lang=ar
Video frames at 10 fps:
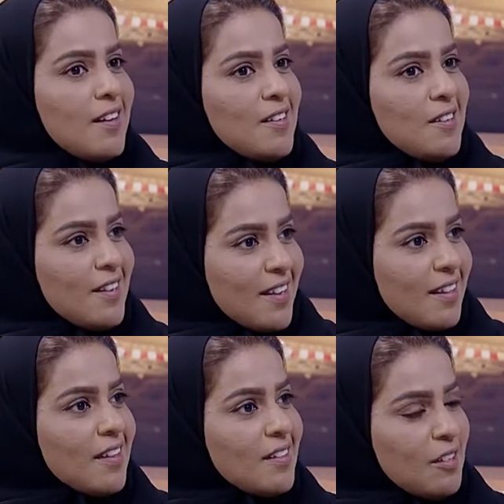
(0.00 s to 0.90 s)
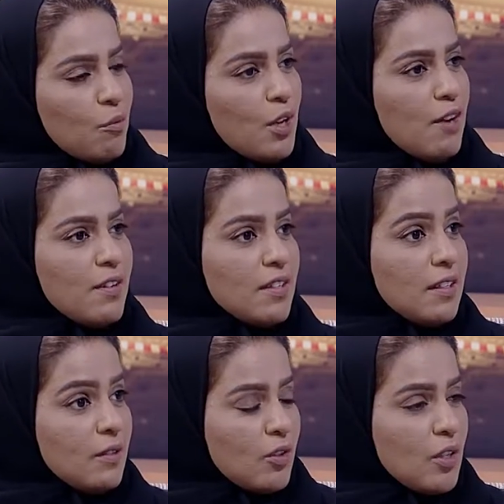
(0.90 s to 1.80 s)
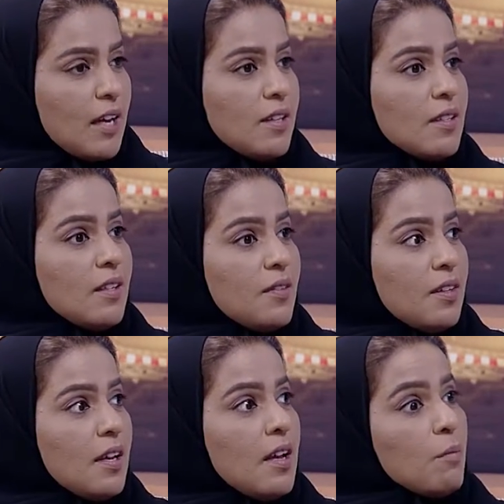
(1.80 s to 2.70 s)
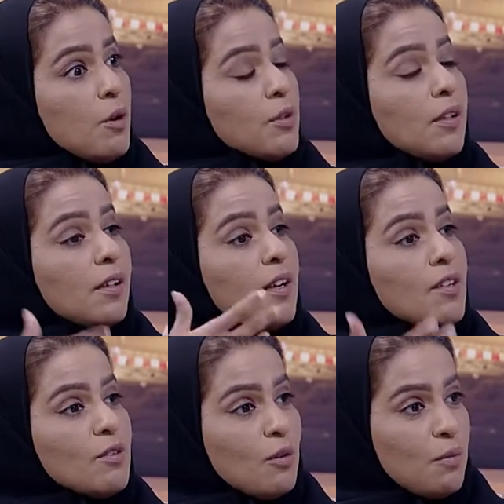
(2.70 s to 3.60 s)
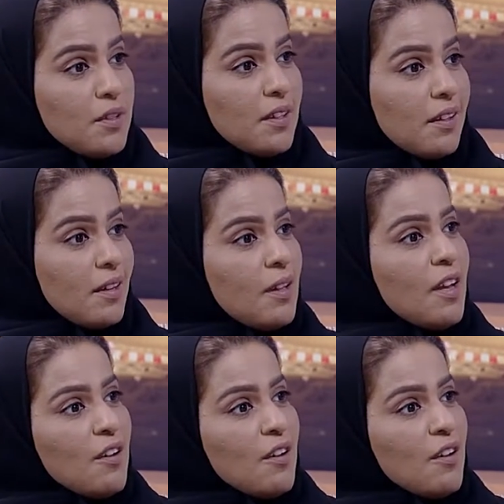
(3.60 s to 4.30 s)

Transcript: أنا عندي كذا عندي منافسة عندي جائزة عندي بوصل لرئيس الوزراء